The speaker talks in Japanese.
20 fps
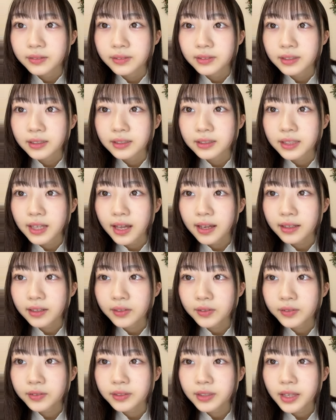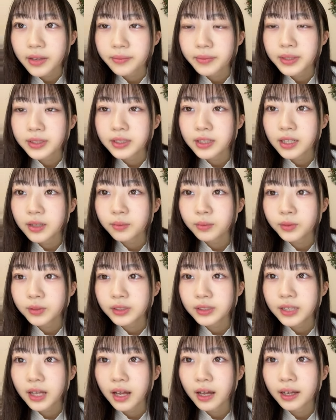たくさんありがとうございます
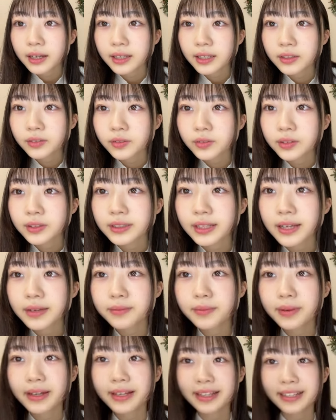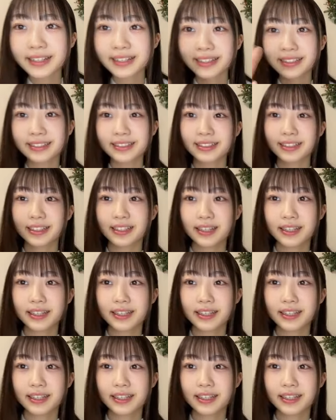レインボースターありがとうございます